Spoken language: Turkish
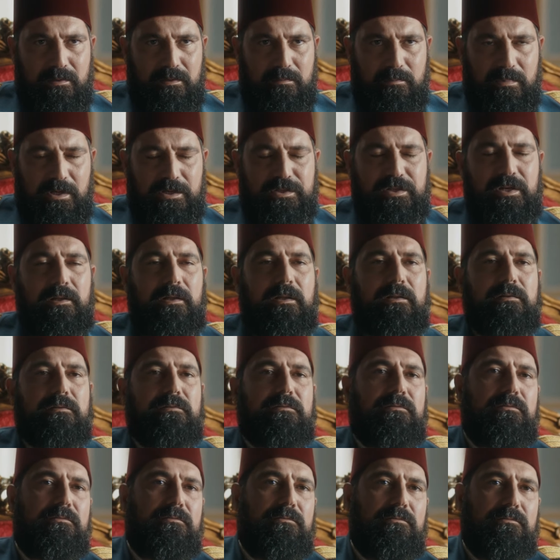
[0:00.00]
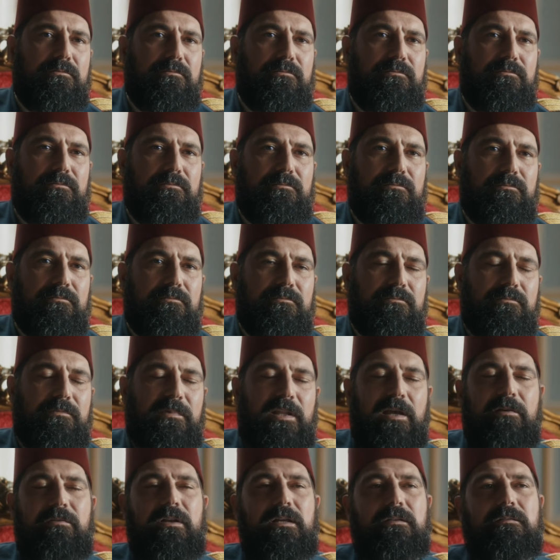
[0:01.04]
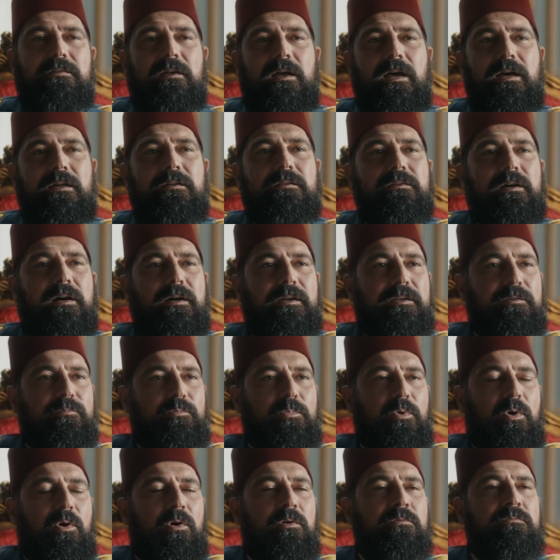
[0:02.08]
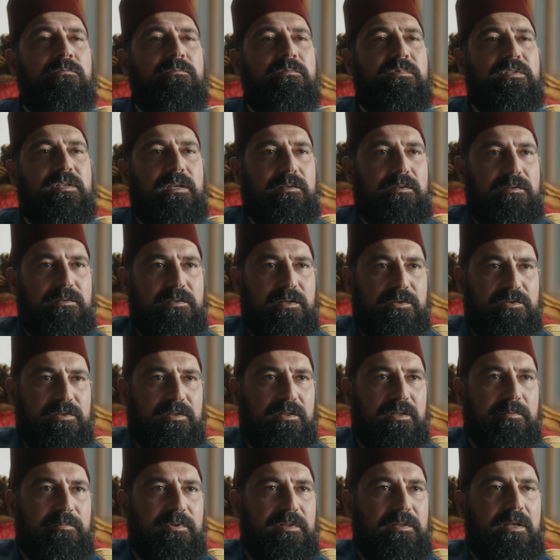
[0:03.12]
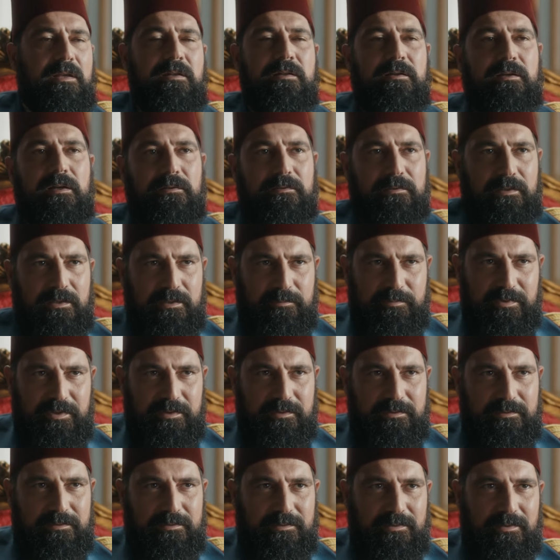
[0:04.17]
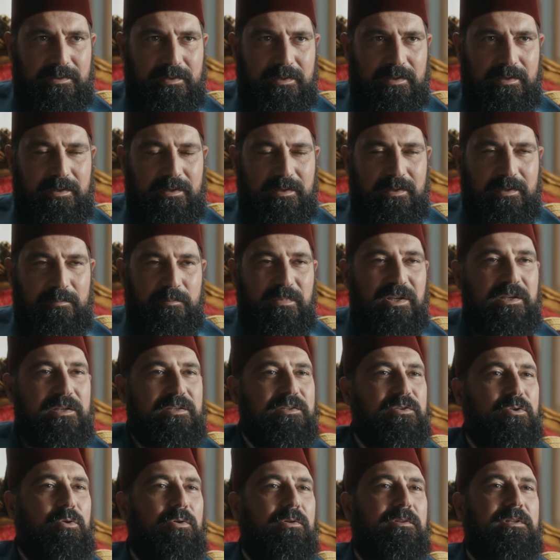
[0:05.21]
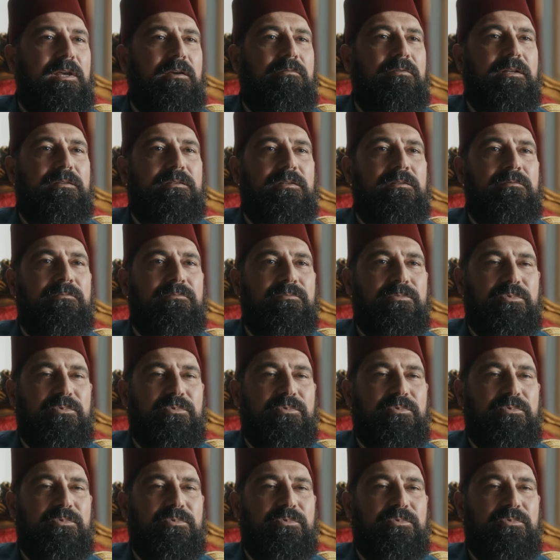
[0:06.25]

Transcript: Paşalar, devlet her daim 18 yaşında bir delikanlı gibidir. Biz o devletin